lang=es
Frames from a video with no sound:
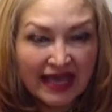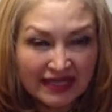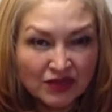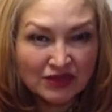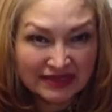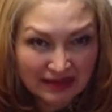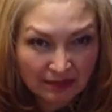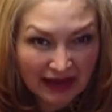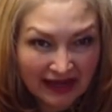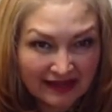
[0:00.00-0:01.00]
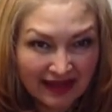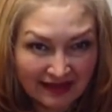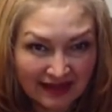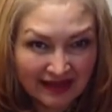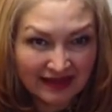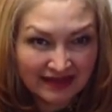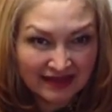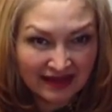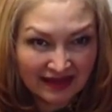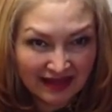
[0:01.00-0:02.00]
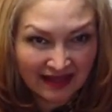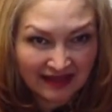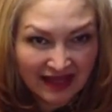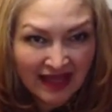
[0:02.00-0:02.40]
en nuestra página de internet